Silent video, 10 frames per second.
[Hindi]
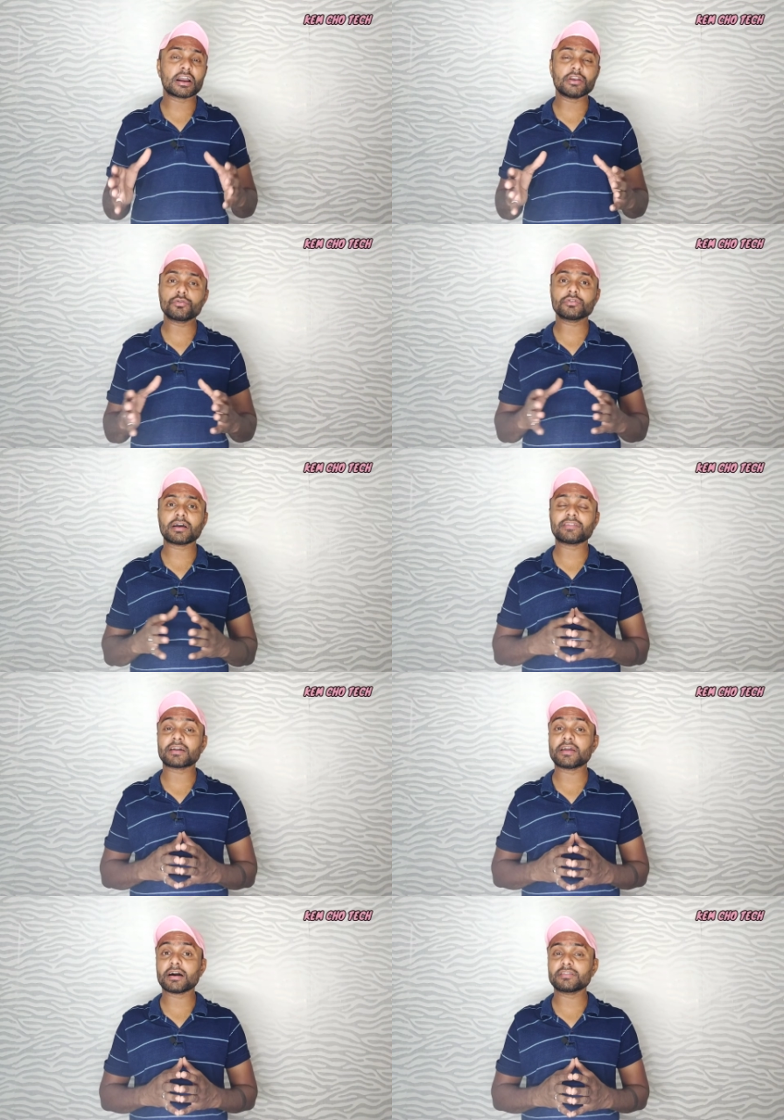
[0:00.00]
कई गुना
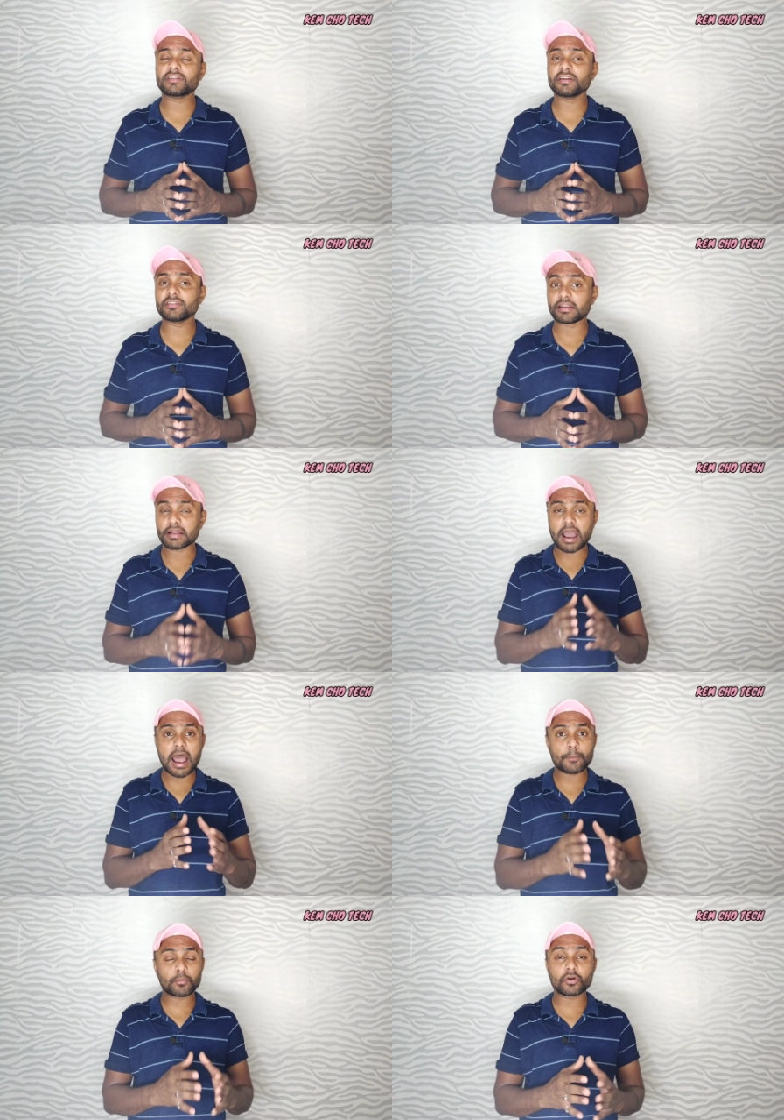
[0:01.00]
ज्यादा अच्छी डिजाइन
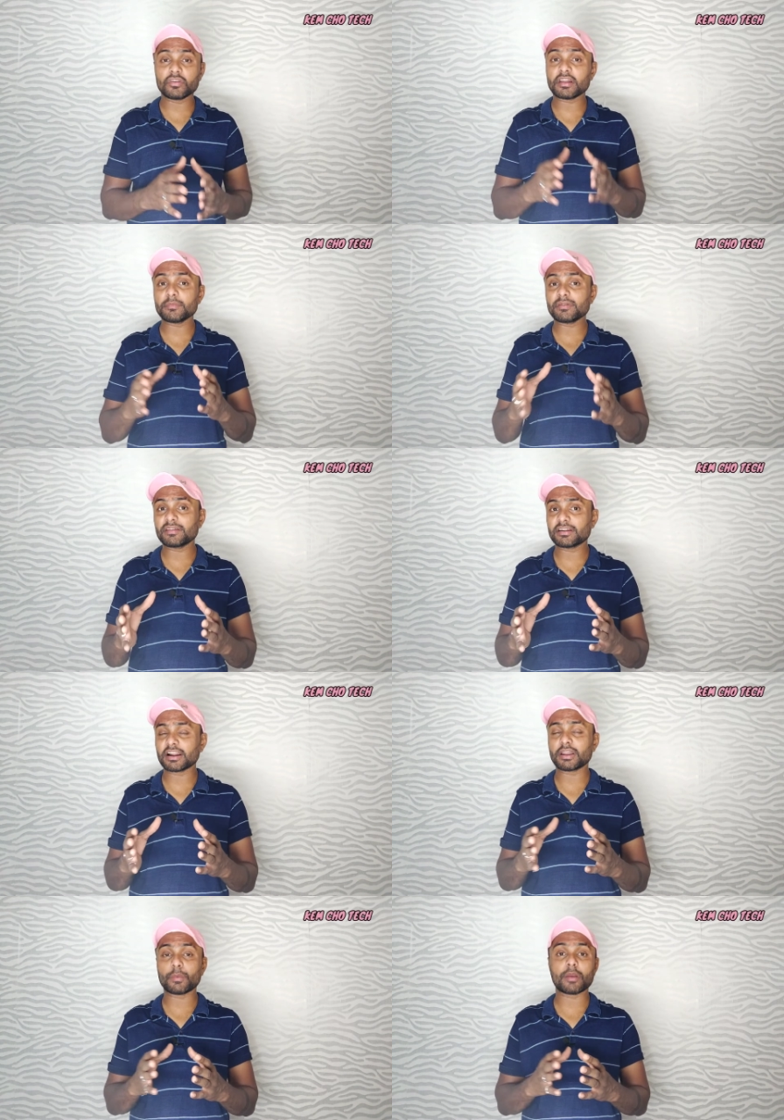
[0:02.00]
आपको रियलमी सी
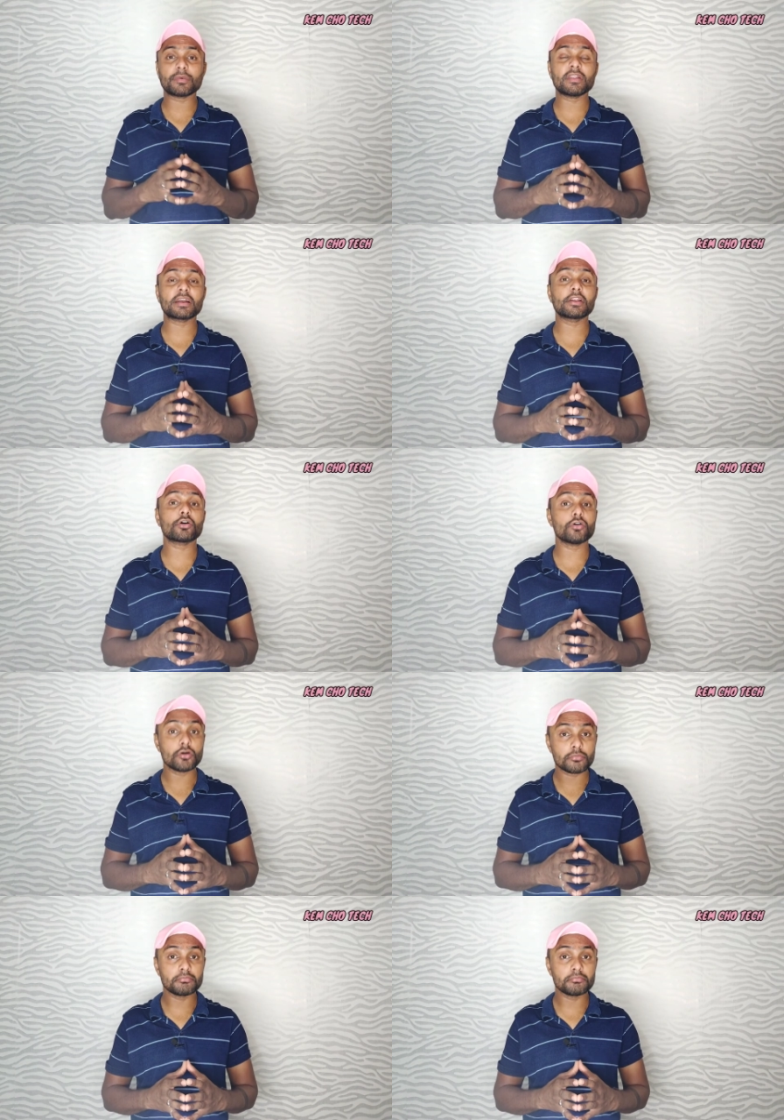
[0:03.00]
थर्टी फाइव में देखने को